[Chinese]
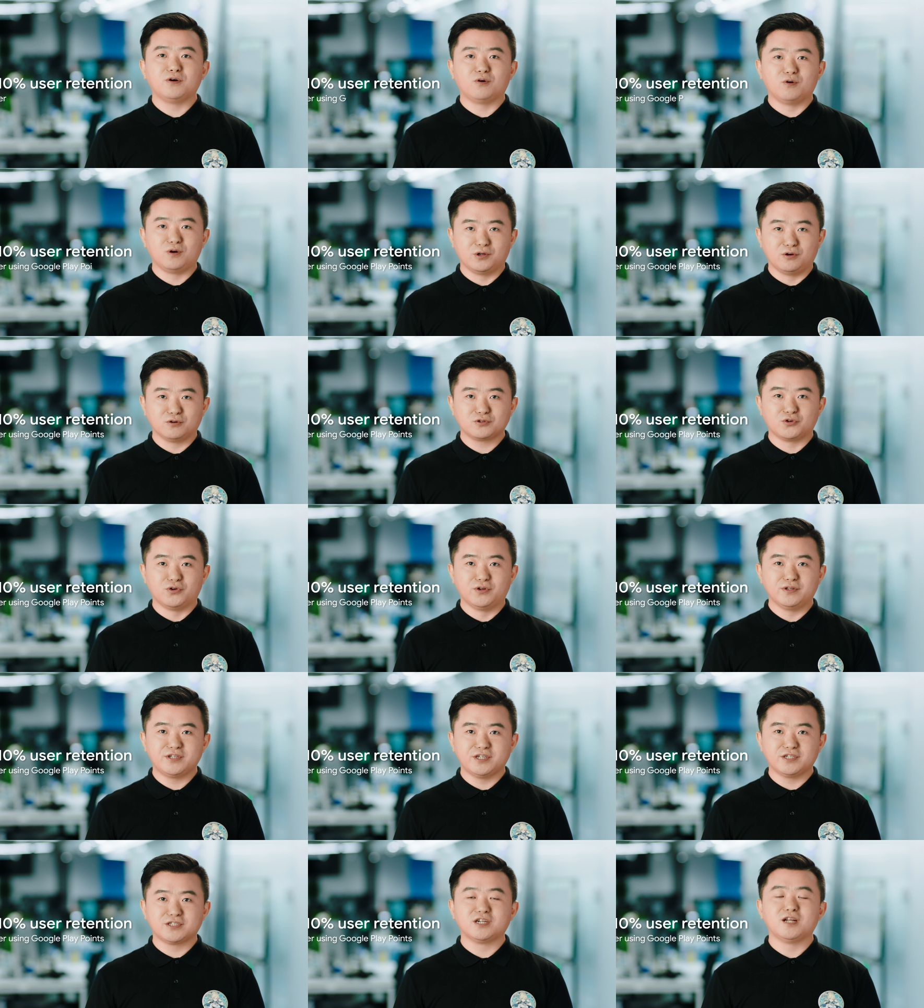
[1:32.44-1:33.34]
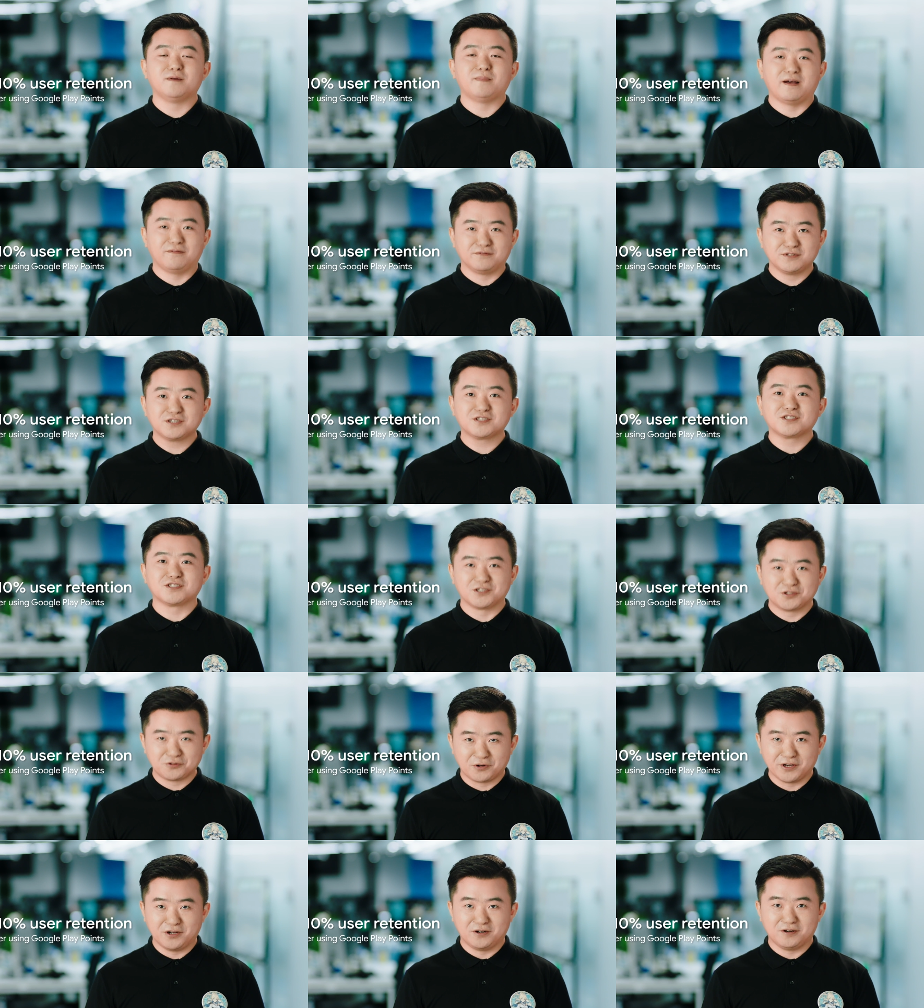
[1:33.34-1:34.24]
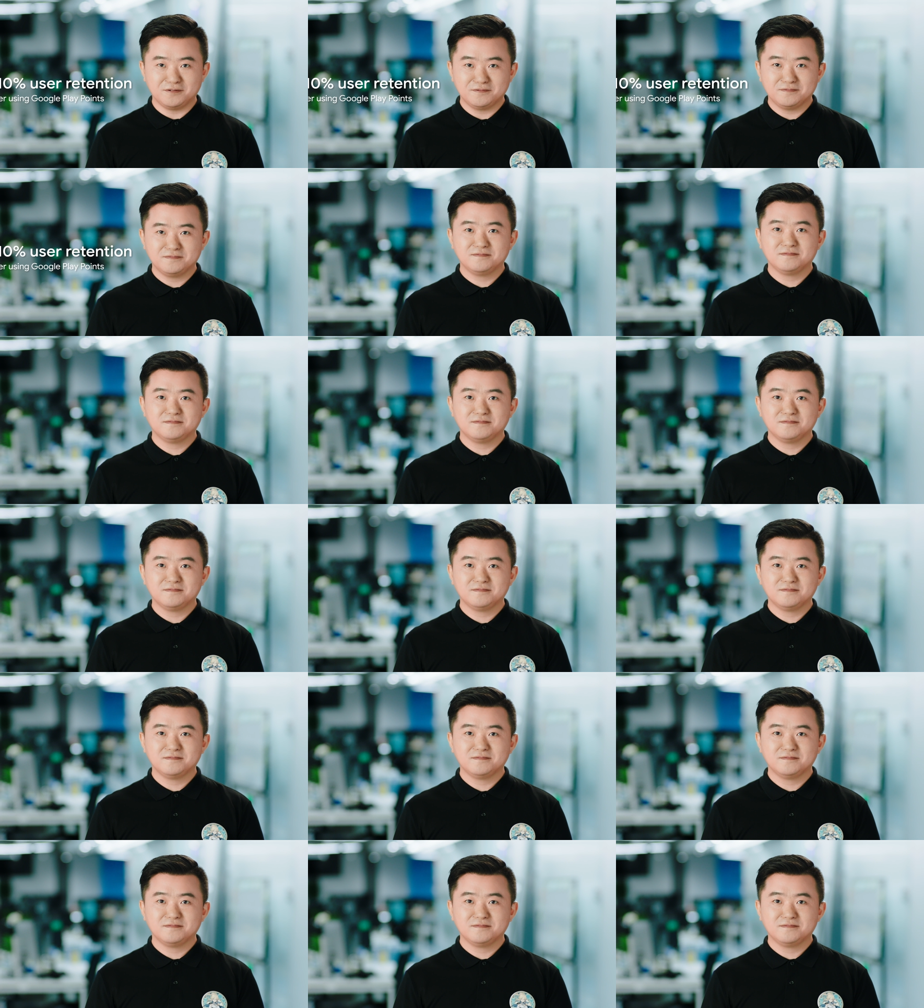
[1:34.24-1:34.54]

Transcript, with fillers: 费用户留存提升了百分之十左右。